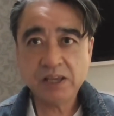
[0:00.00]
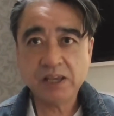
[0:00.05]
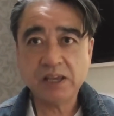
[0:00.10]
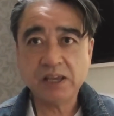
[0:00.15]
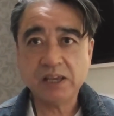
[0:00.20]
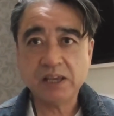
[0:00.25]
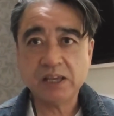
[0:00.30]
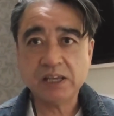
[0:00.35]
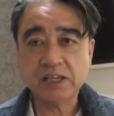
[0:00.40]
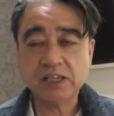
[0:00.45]

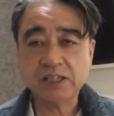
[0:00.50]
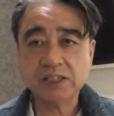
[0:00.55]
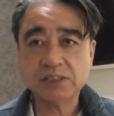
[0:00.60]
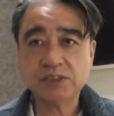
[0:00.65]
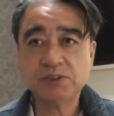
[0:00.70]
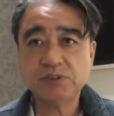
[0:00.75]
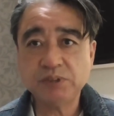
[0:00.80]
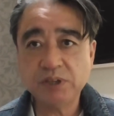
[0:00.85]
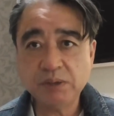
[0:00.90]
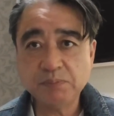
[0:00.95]
えー、
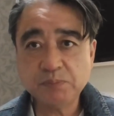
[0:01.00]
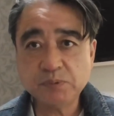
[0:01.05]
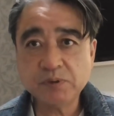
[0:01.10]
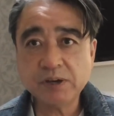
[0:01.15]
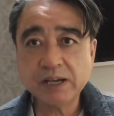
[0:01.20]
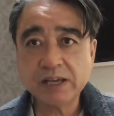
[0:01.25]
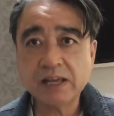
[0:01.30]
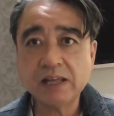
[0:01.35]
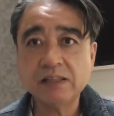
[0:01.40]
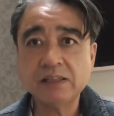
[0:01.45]
スイープ
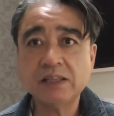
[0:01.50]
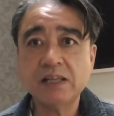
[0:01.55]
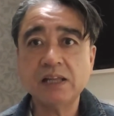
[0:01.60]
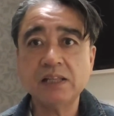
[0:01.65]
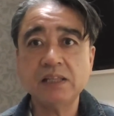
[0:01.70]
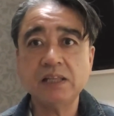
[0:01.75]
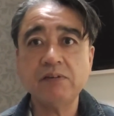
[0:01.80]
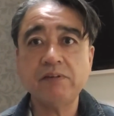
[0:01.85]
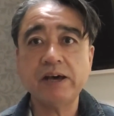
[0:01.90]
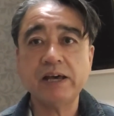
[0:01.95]
は簡
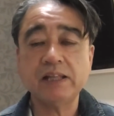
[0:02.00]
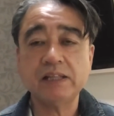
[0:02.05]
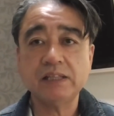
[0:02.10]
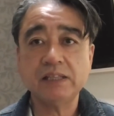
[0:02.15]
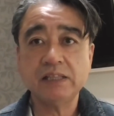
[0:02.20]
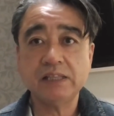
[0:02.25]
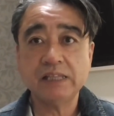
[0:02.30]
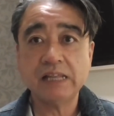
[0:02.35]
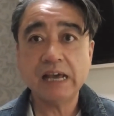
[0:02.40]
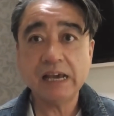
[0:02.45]
単では
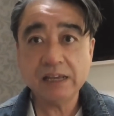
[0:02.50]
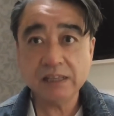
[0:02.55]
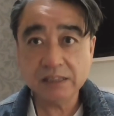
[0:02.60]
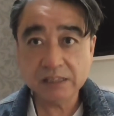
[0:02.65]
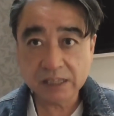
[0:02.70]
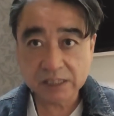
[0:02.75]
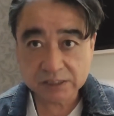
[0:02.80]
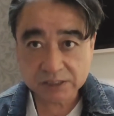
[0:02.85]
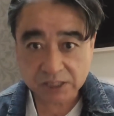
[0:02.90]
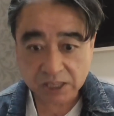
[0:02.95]
ない
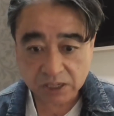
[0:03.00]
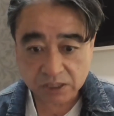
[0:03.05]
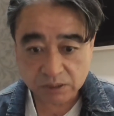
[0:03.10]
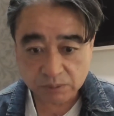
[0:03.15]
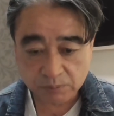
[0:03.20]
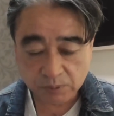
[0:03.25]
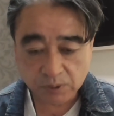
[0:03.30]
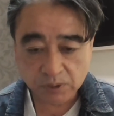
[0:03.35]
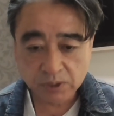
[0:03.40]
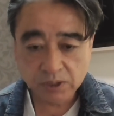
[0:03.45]
んですけれ
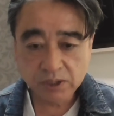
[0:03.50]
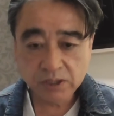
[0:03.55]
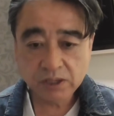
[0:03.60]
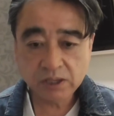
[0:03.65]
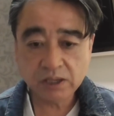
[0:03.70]
ども、